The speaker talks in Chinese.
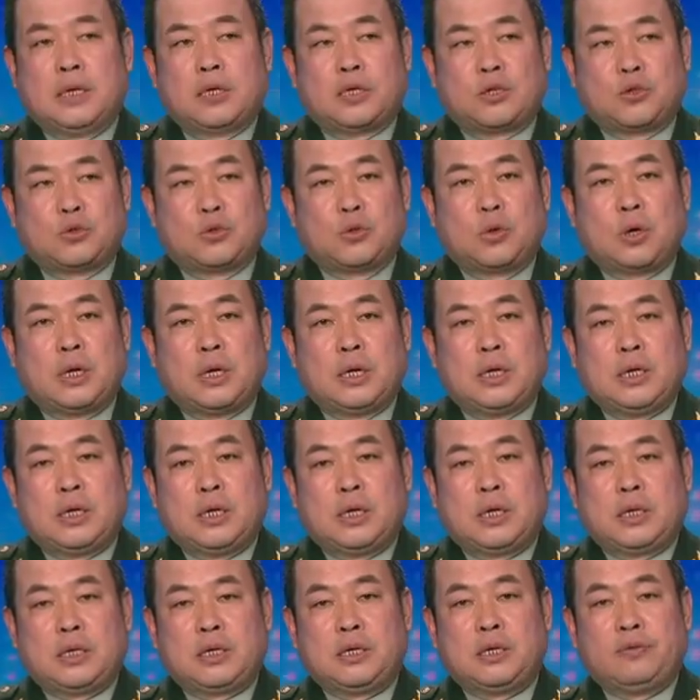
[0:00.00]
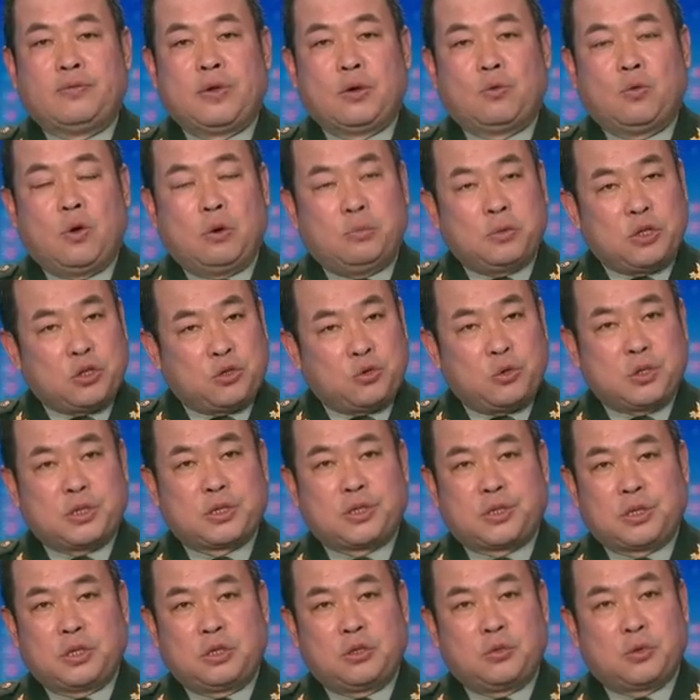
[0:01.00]
就是说，因为我们的军
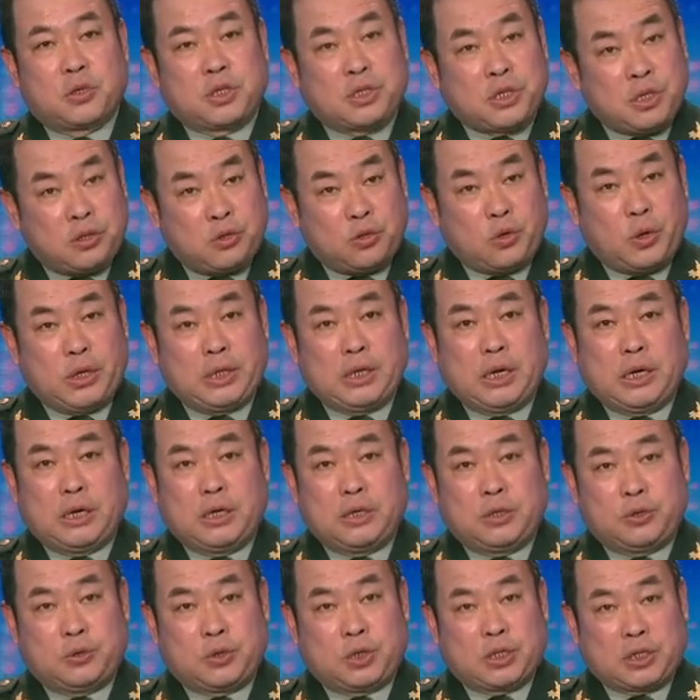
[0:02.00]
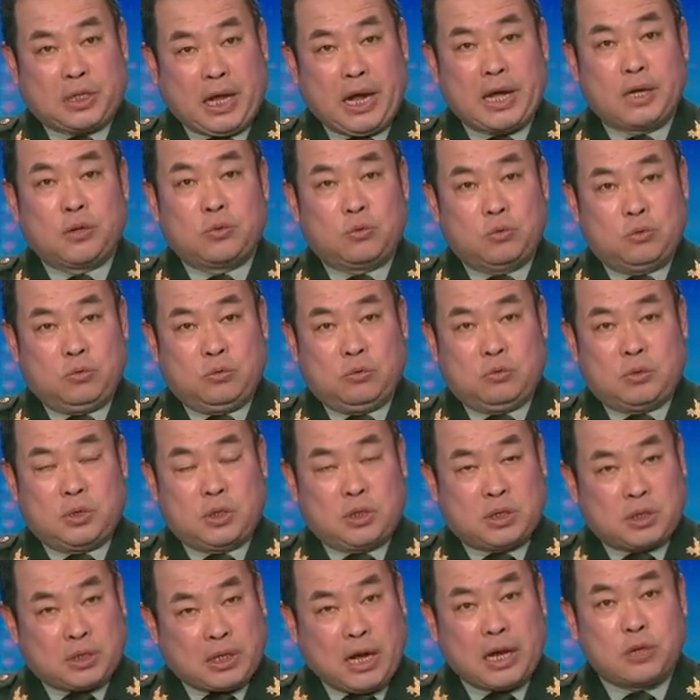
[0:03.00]
事行动针对的就是台独，
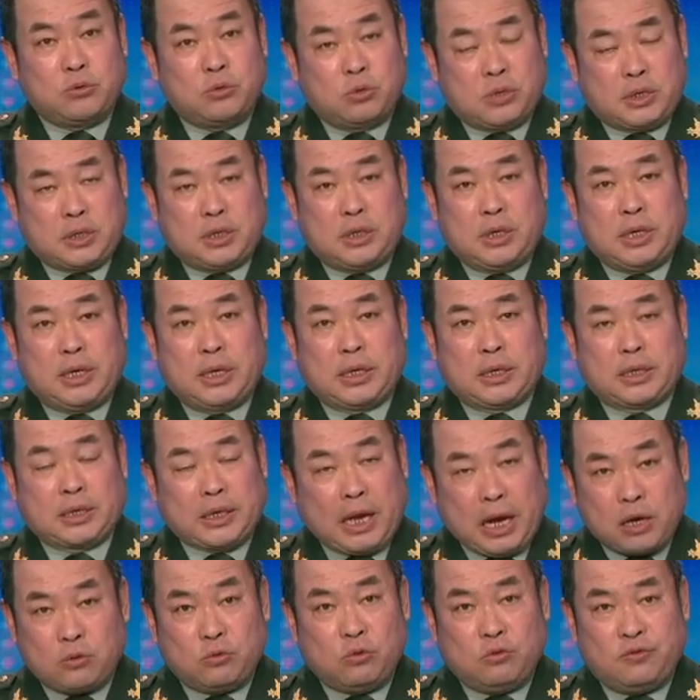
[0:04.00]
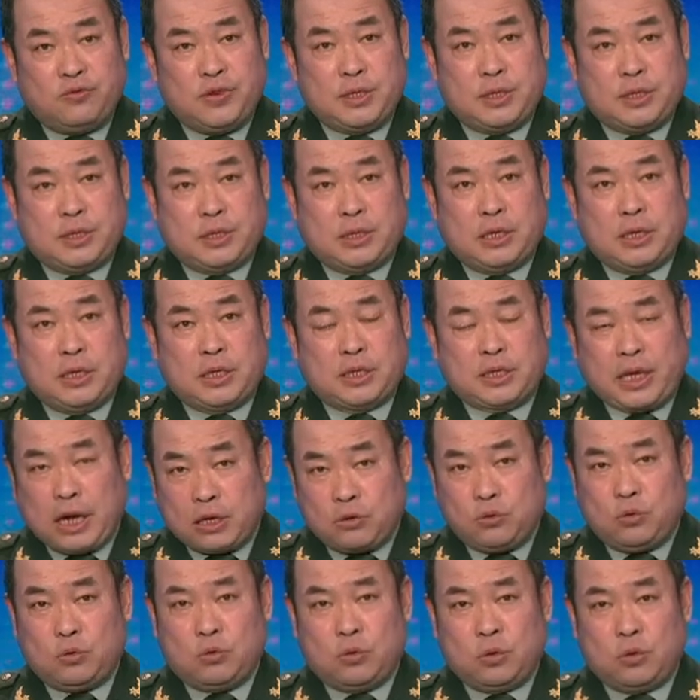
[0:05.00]
是台独势力、台独分子、台
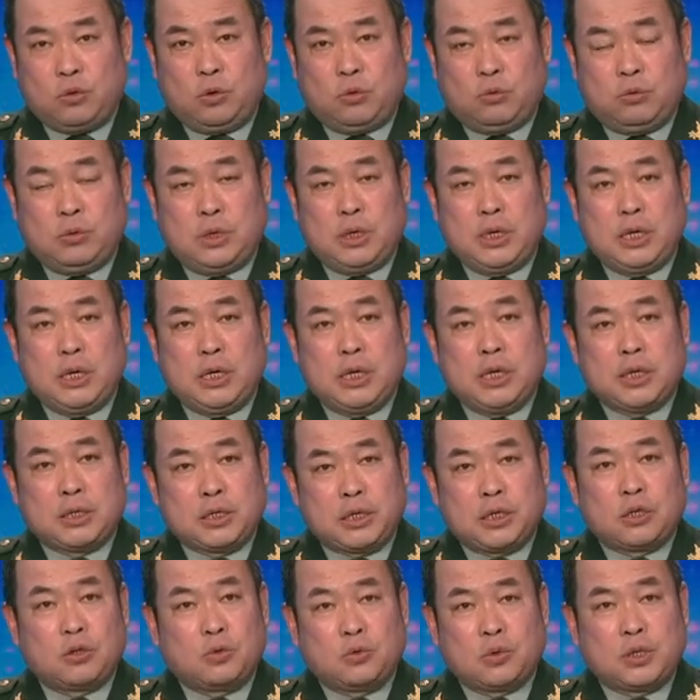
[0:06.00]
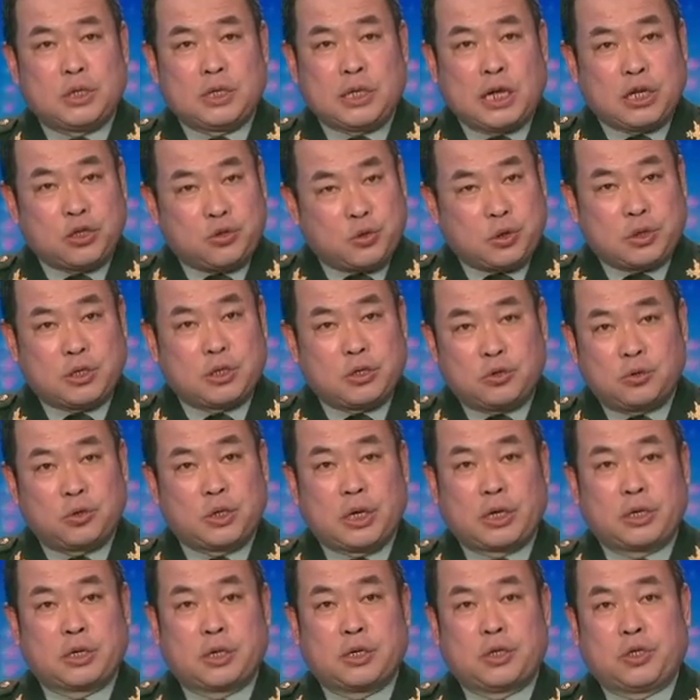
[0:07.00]
独活动，这个东西呢确实就
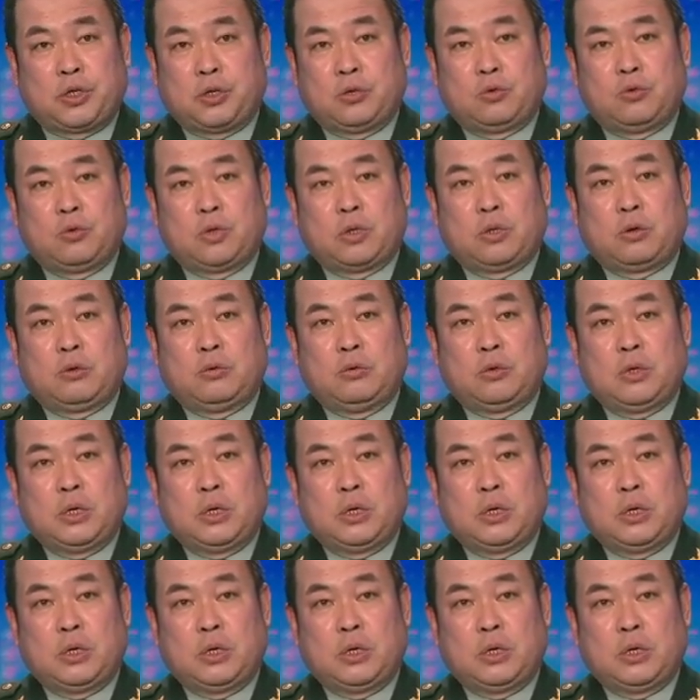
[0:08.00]
像一个紧箍咒，